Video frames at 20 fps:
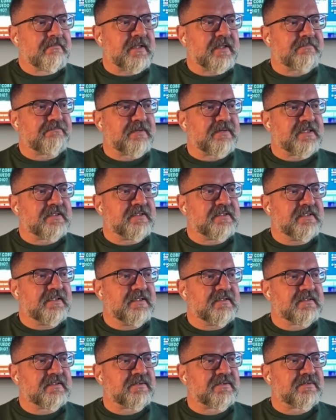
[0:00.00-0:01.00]
da
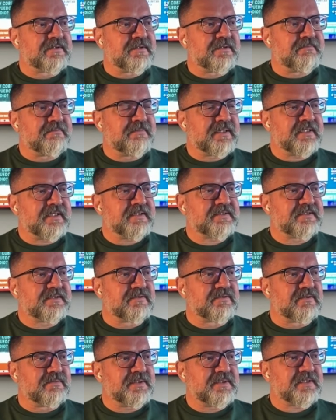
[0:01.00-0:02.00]
planilha do
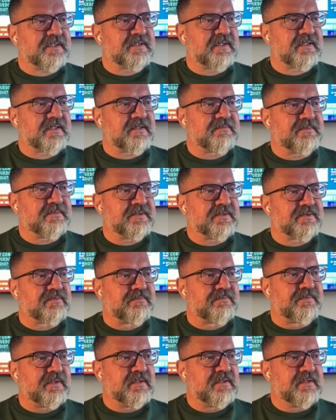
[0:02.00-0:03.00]
Odebrecht, como é que era
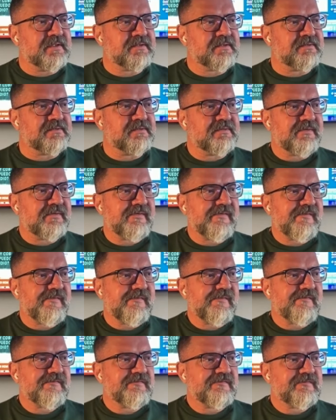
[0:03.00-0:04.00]
mesmo o apelido?
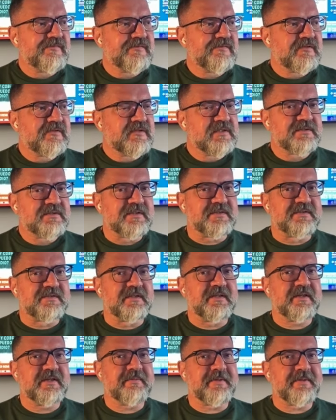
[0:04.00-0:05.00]
Você
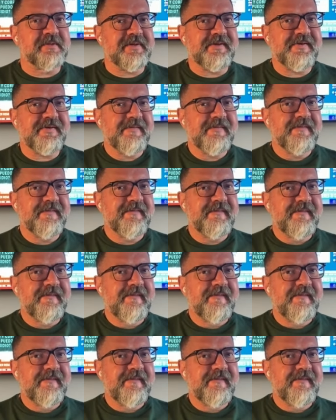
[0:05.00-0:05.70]
se lembra aí?